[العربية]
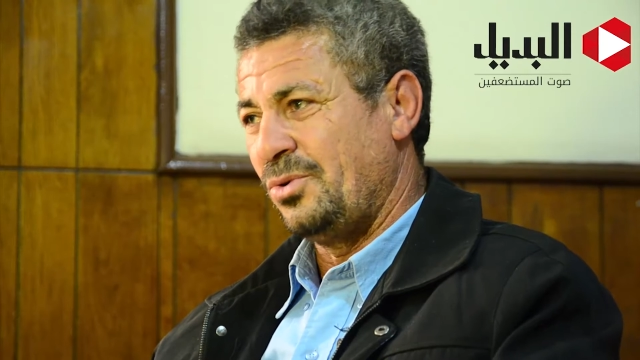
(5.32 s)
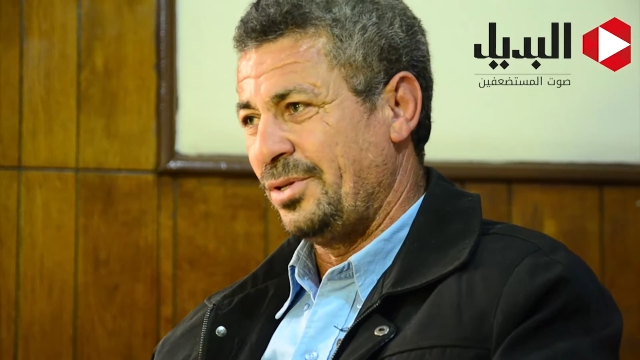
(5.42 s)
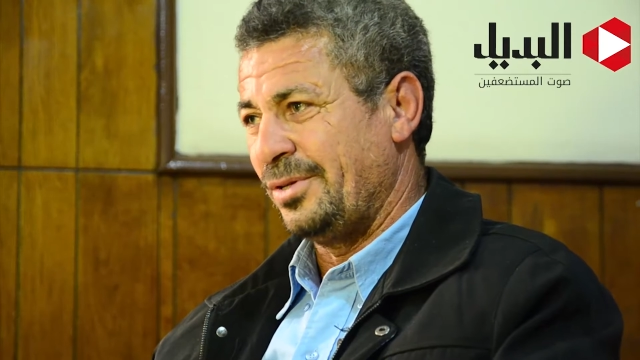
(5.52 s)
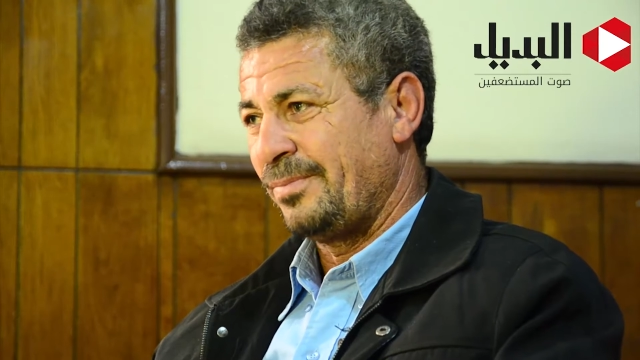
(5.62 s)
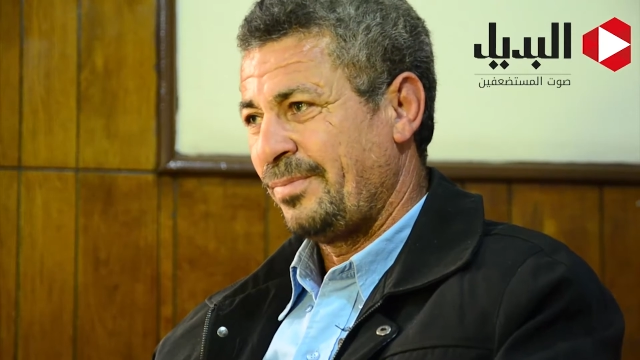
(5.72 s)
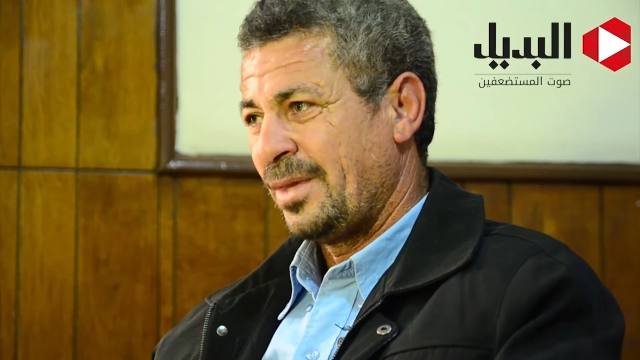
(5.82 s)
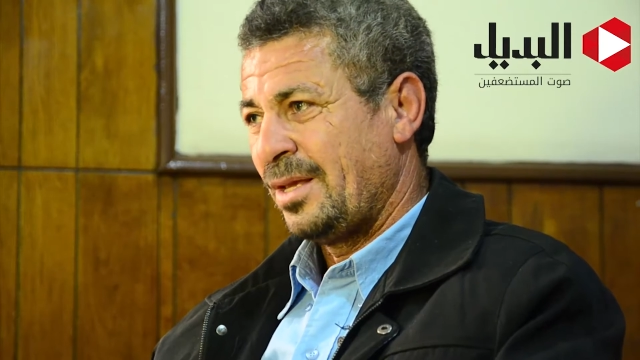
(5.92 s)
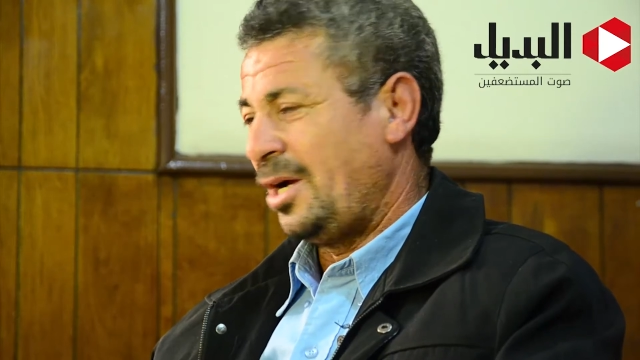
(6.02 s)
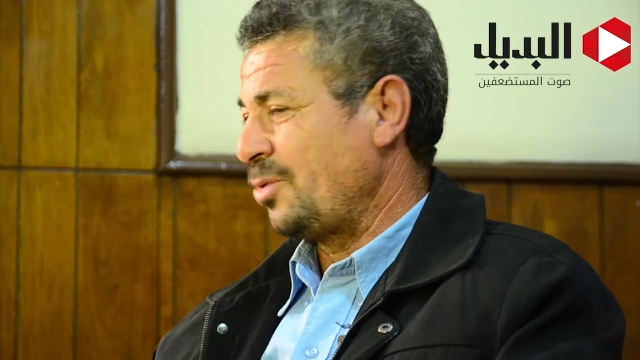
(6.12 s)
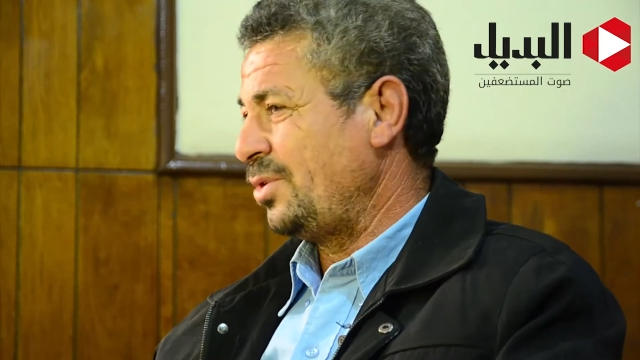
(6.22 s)
لنا
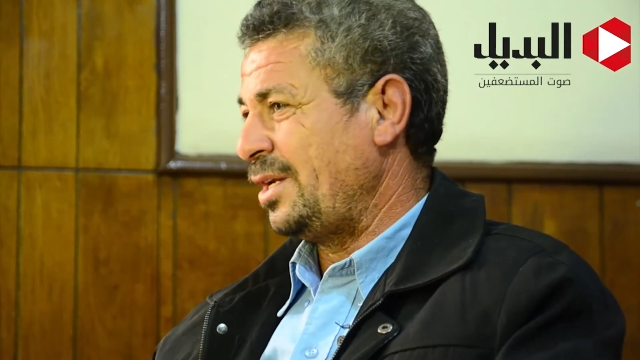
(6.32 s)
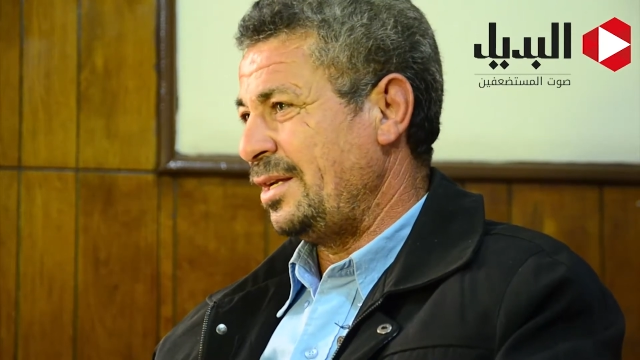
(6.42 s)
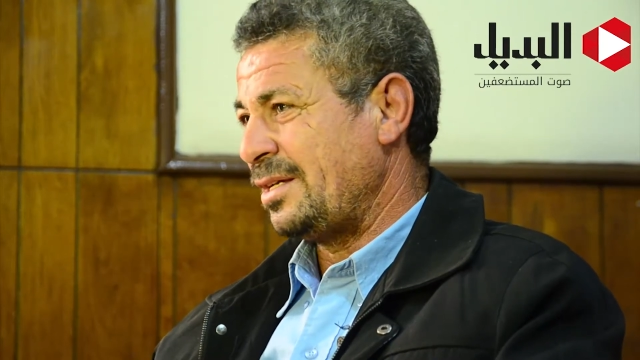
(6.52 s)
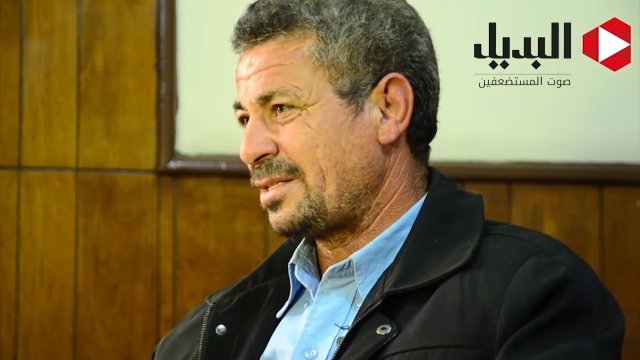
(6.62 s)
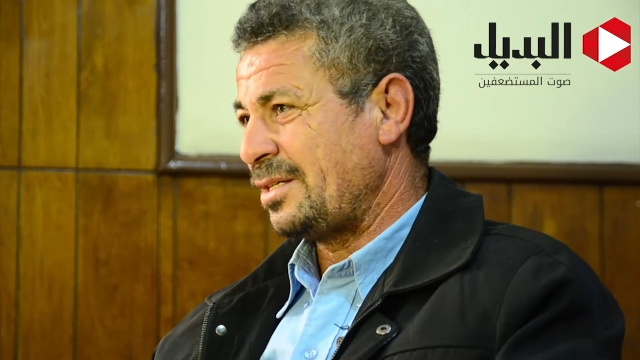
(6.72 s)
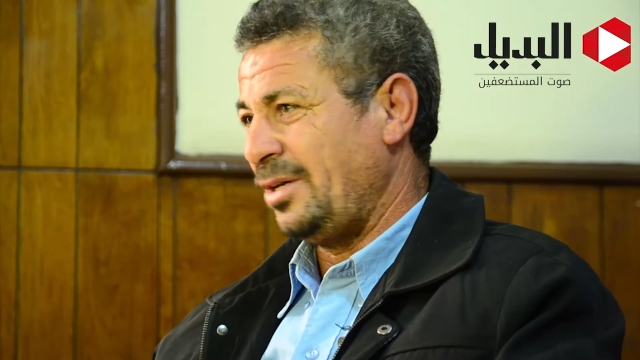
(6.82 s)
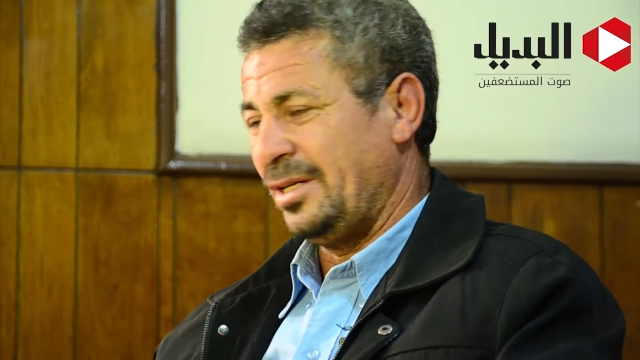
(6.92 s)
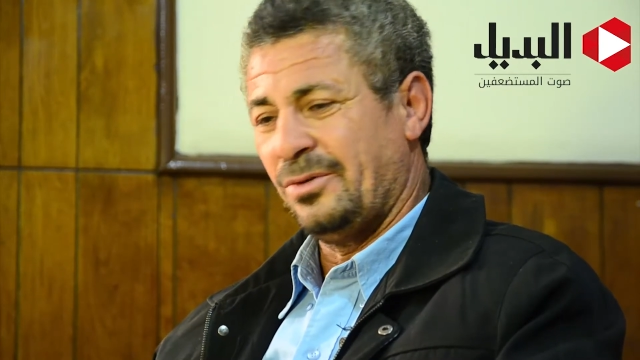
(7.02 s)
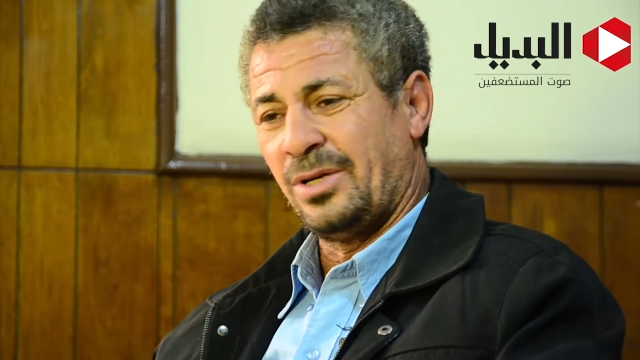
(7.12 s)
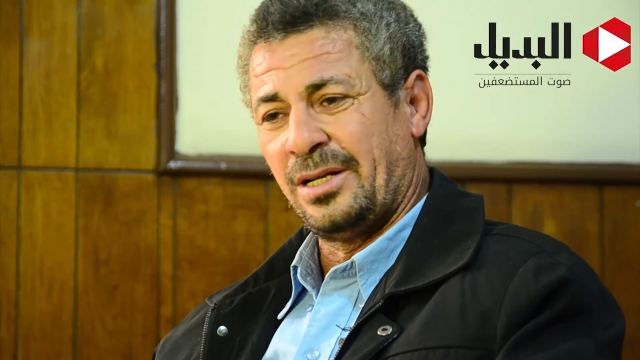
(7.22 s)
هيقول لنا ناس
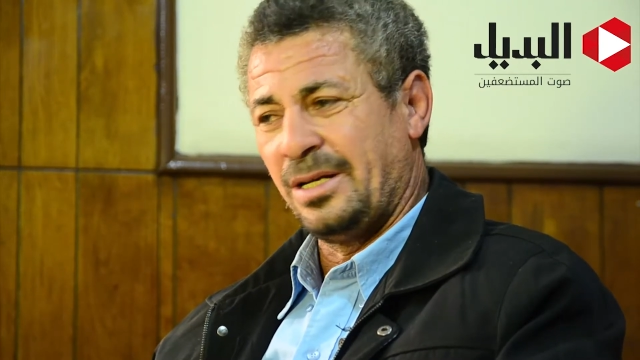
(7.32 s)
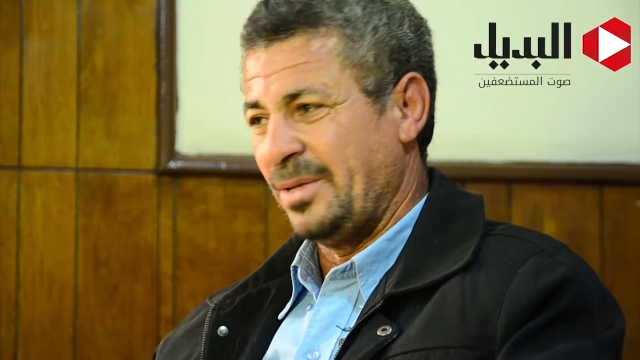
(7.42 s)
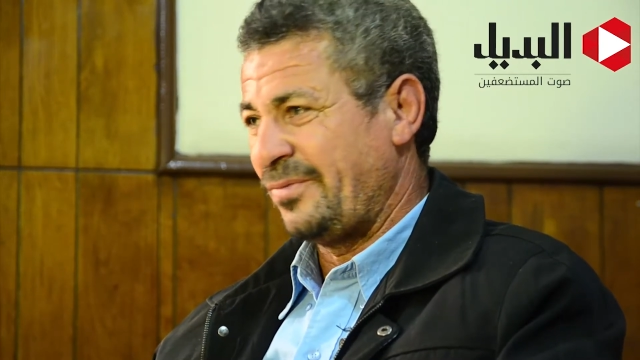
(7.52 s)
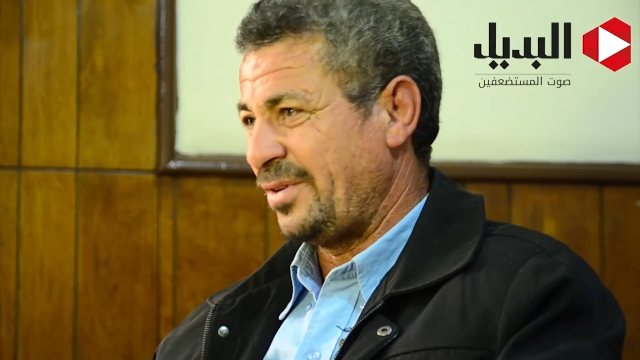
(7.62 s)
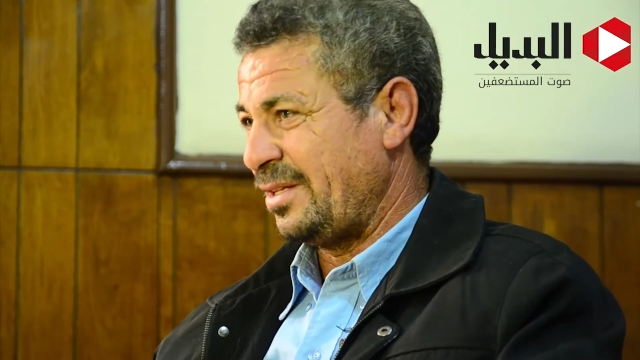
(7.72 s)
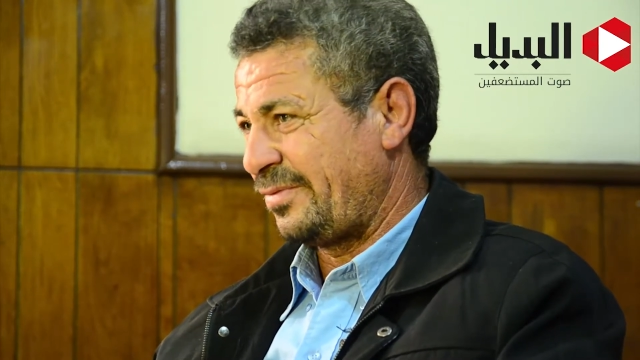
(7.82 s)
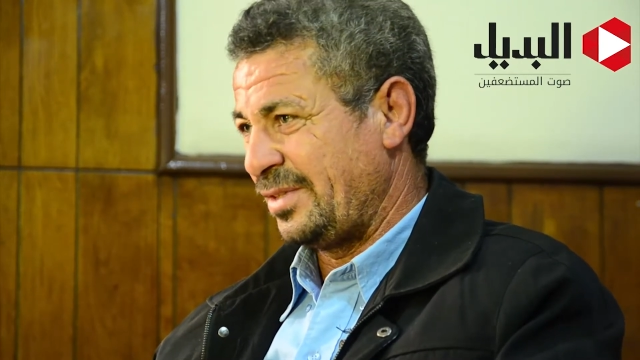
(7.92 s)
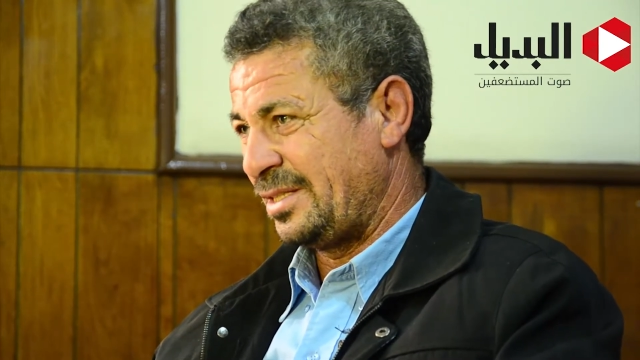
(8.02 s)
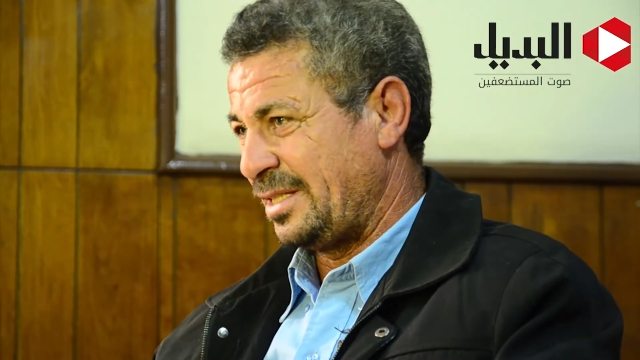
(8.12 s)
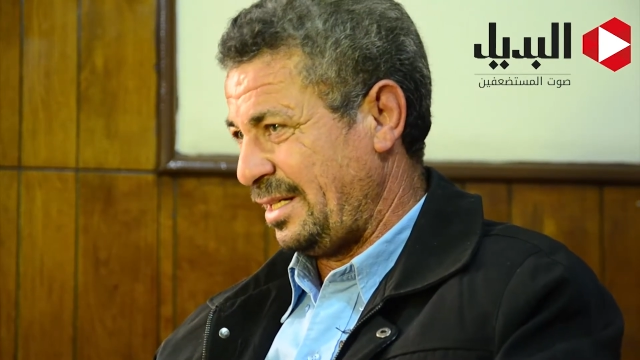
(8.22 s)
احنا والله ما نفرق في
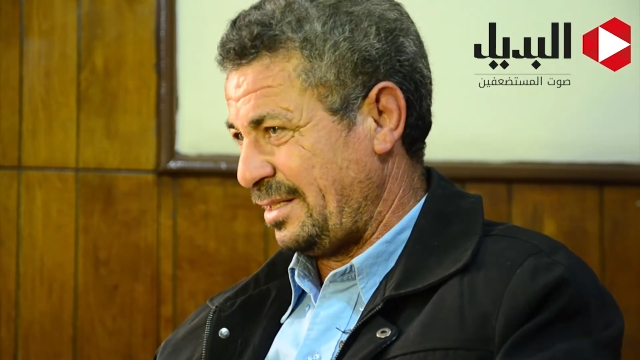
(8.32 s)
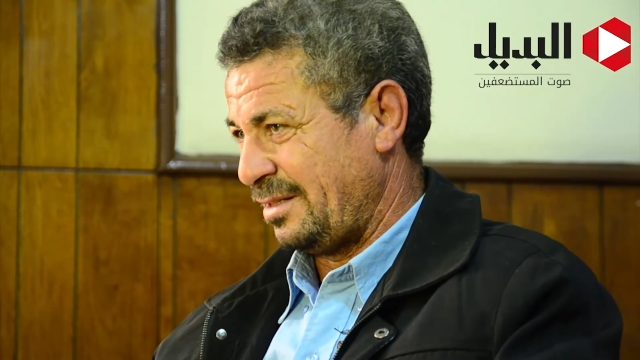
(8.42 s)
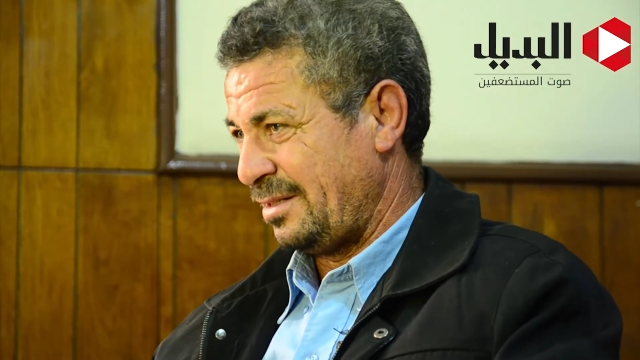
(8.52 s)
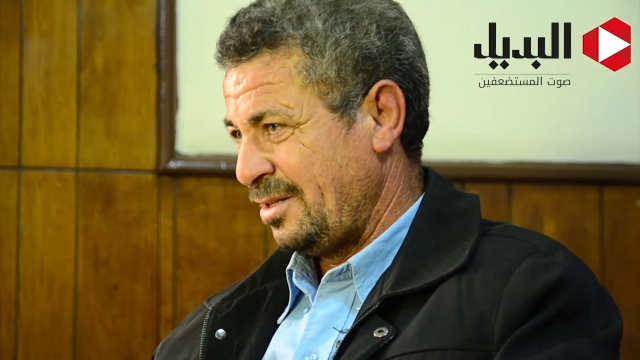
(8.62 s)
الديانه